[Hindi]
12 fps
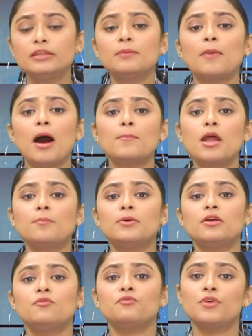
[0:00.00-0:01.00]
ये मामला
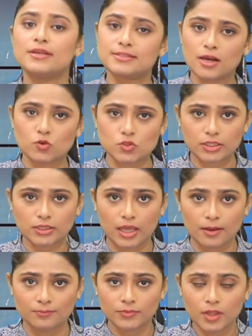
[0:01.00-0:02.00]
भी वैसा हो सकता
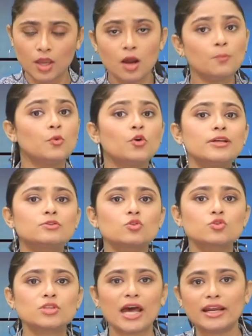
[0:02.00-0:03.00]
है पूरी
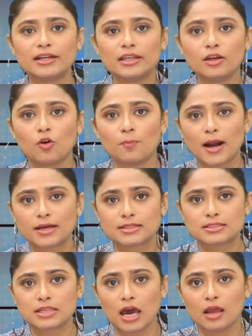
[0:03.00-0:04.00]
सोसाइटी को
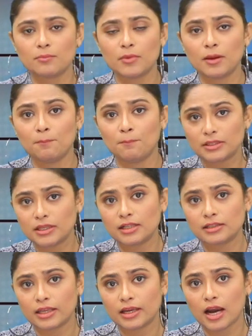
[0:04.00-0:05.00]
पाकिस्तान में
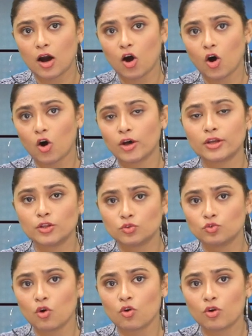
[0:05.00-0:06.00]
बदल देगा और
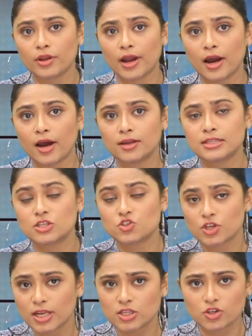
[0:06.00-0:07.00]
हिंदुओं को यहाँ से
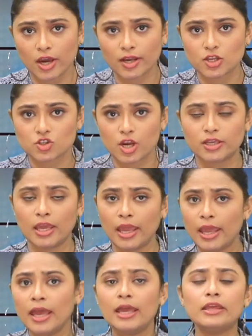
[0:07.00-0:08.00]
चले जाना चाहिए
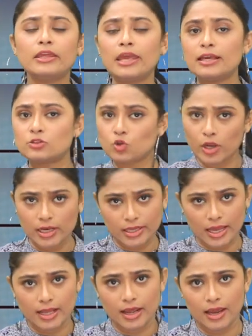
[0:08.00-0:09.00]
ये सोहेल
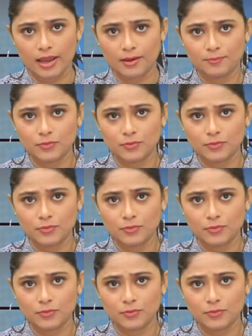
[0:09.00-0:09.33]
कह रहा है